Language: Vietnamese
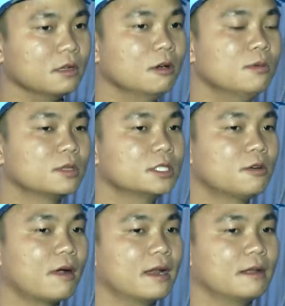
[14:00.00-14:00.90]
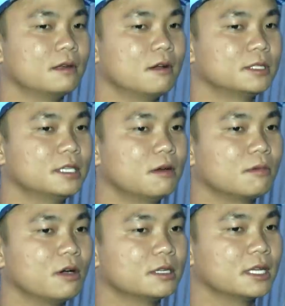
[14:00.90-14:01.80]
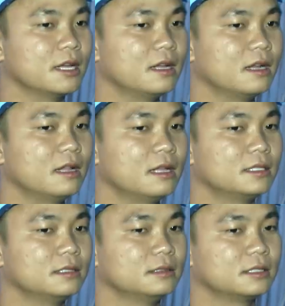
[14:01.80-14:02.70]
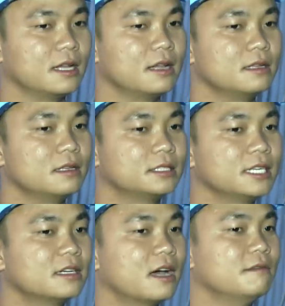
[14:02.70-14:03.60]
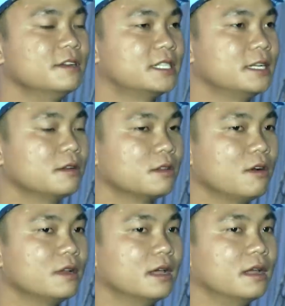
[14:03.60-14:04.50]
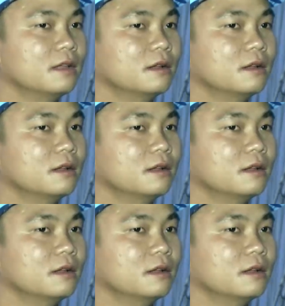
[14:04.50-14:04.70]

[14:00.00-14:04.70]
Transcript: không đủ sức khỏe thì đồng chí đồng đội sẽ sẽ xích gần vị trí của tôi để